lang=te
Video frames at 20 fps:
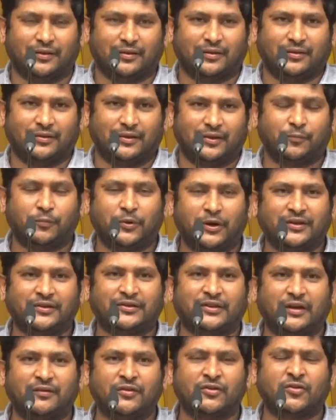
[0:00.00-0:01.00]
అన్న
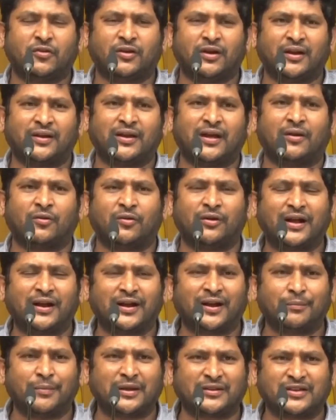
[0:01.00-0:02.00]
ఎప్పుడైతే సర్వీసులు ఉన్నా కూడా
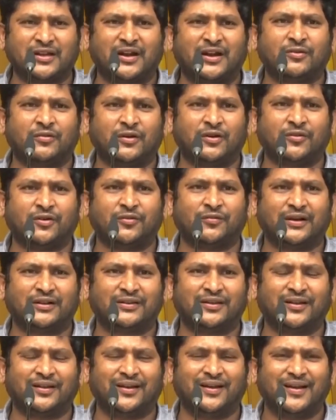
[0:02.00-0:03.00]
ఎక్కడ మచ్చలేనటువంటి
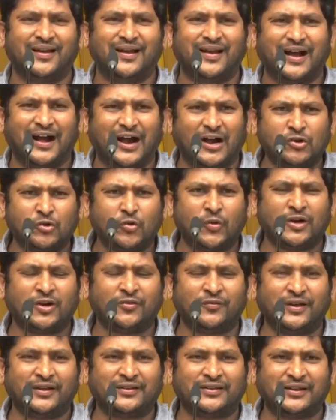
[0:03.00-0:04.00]
వ్యక్తి
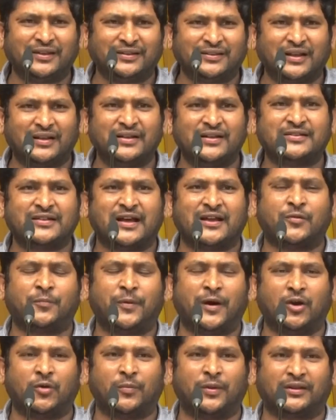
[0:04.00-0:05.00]
అటువంటి వ్యక్తి ఇంత
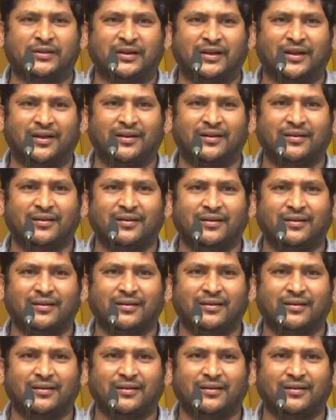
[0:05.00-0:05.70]
నీచానికి పాల్పడతాడా